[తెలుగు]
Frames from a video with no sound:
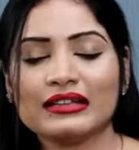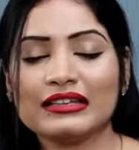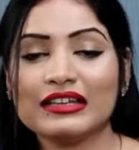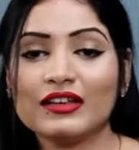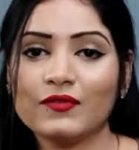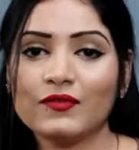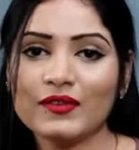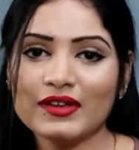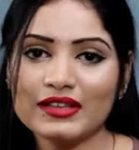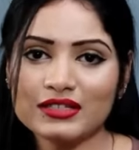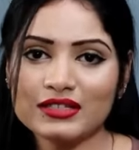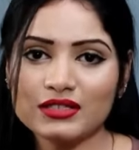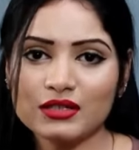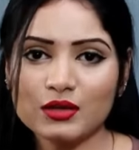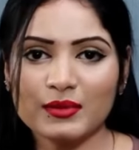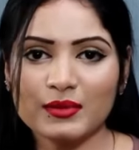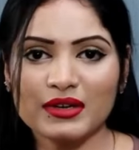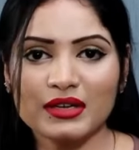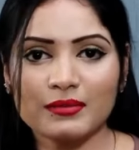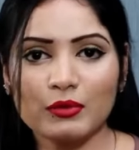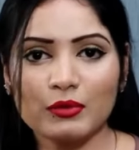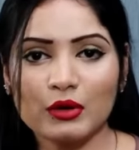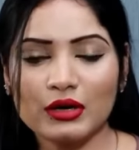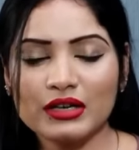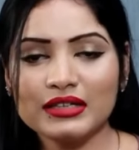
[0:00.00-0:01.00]
డిఫెన్స్లో
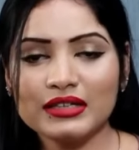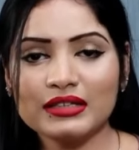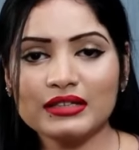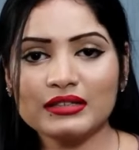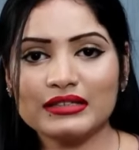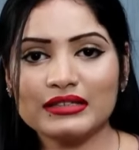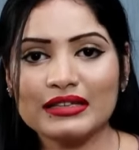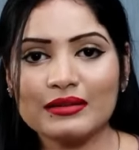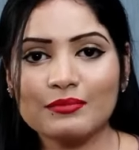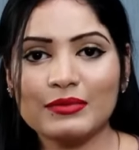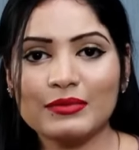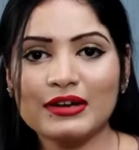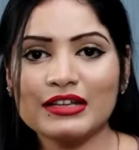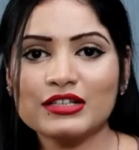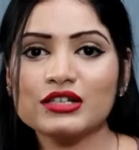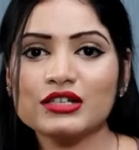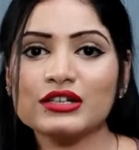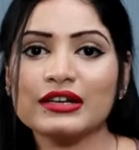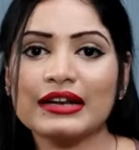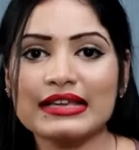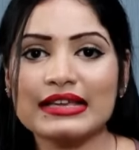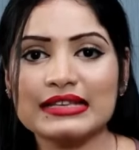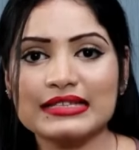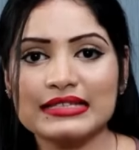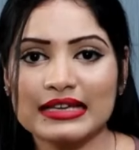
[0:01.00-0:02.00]
మన బాడీ
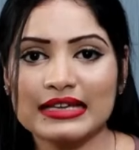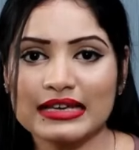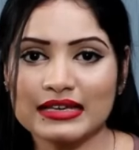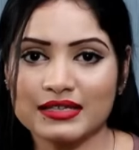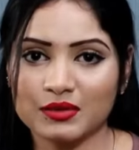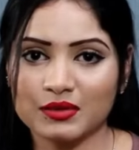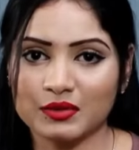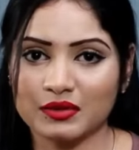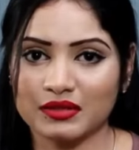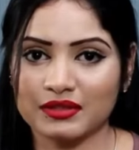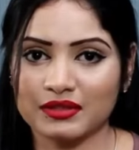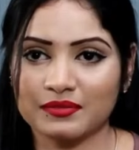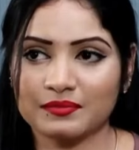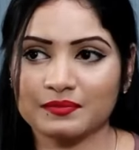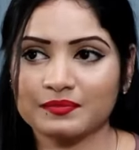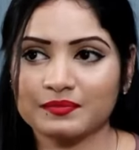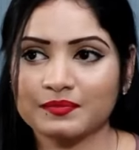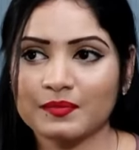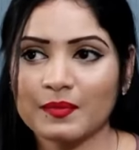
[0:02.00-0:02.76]
టెంపరేచర్ రేస్ చేస్తుంది